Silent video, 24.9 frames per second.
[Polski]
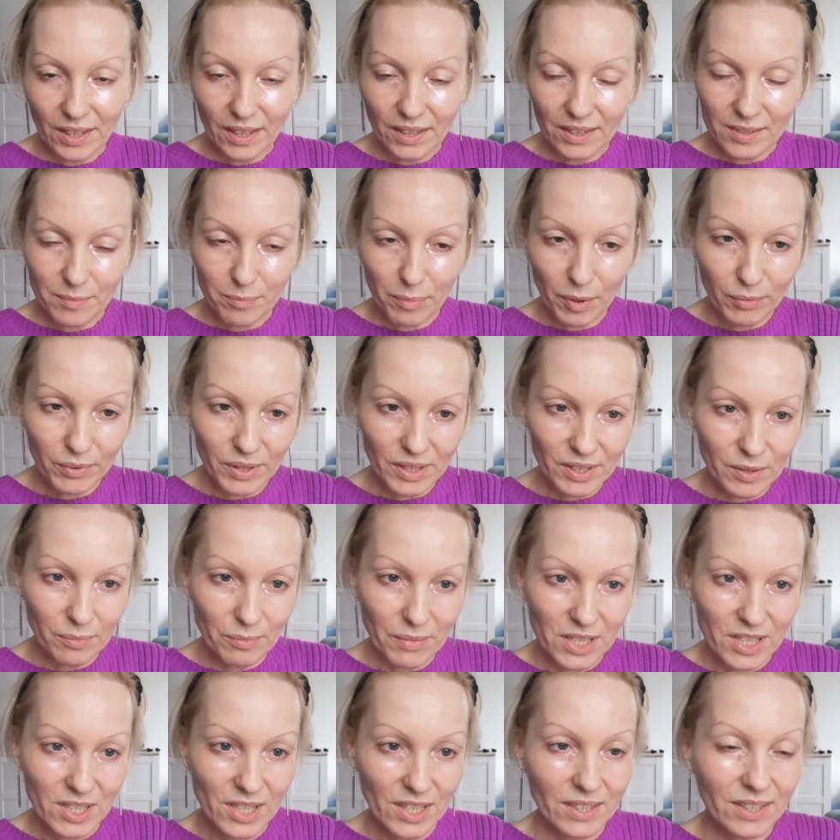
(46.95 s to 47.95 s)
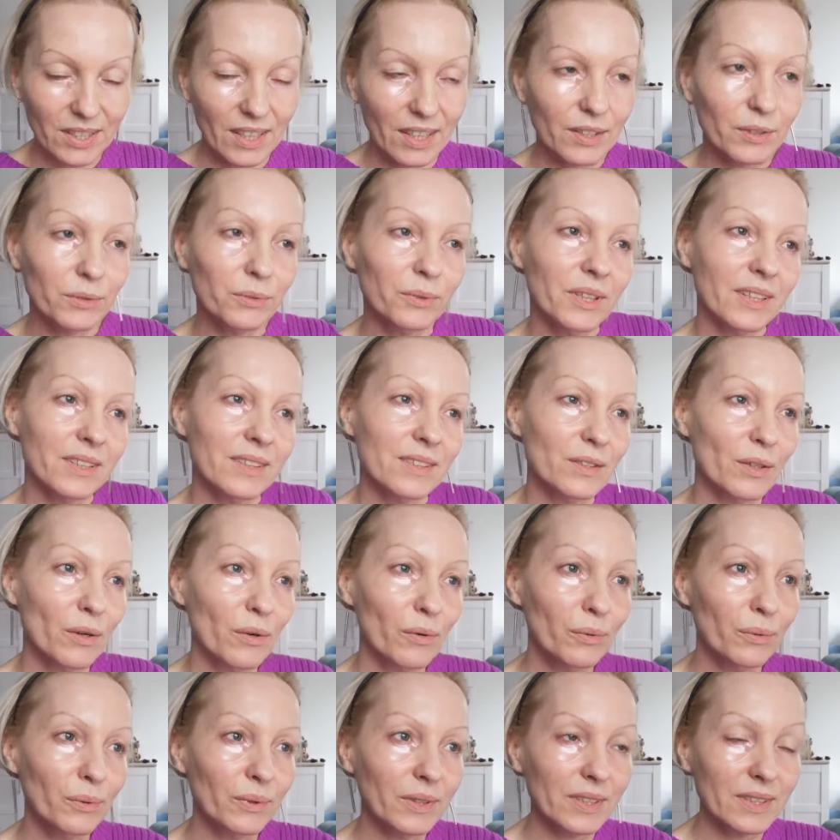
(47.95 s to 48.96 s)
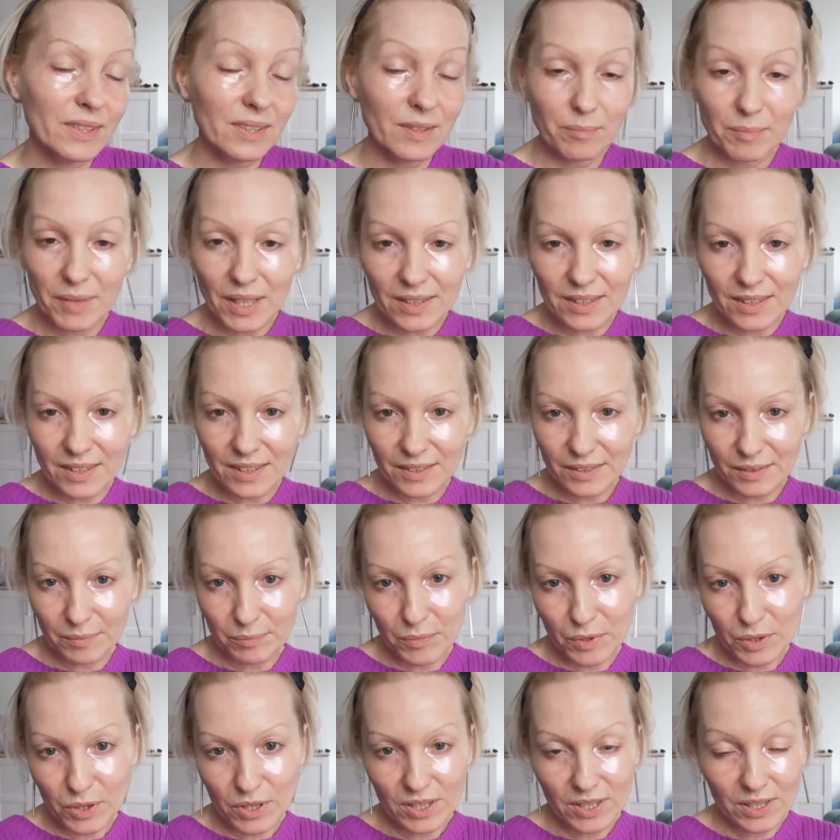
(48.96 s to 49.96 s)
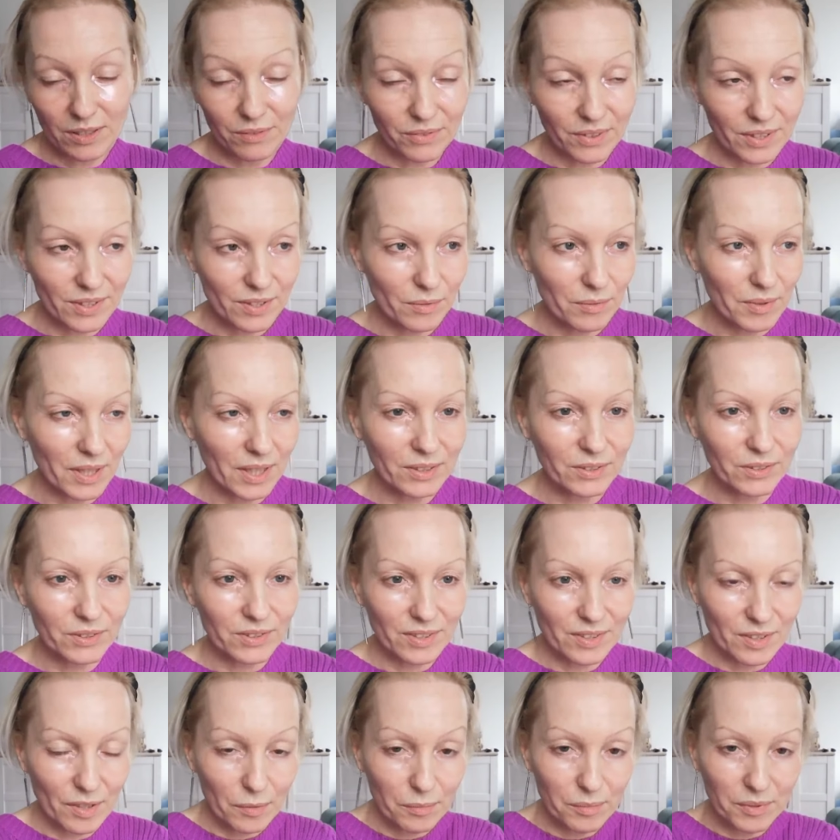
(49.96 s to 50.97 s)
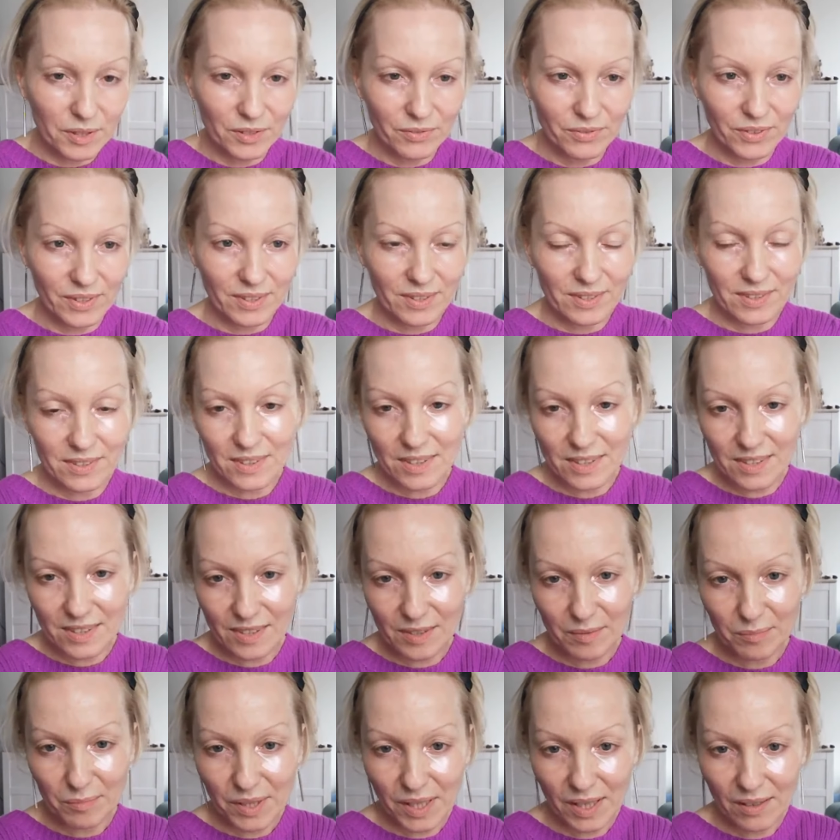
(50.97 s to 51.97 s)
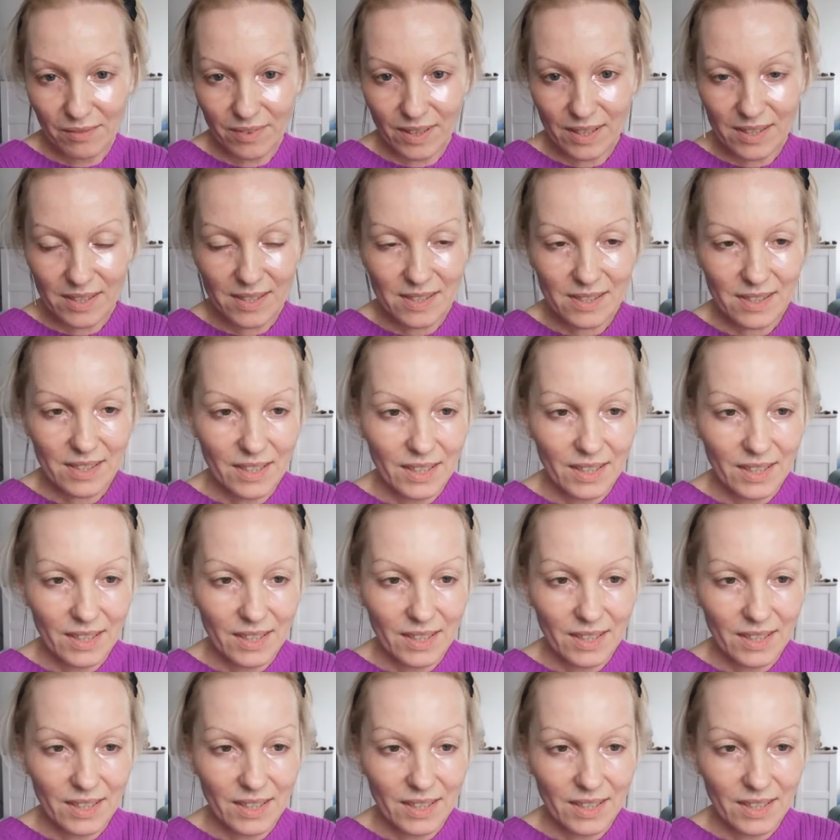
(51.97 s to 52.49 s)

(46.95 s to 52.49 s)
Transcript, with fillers: spełniać marzenia, które chcą e, zmian, ale może nie wiedzą jak to zrobić, więc jestem dla Was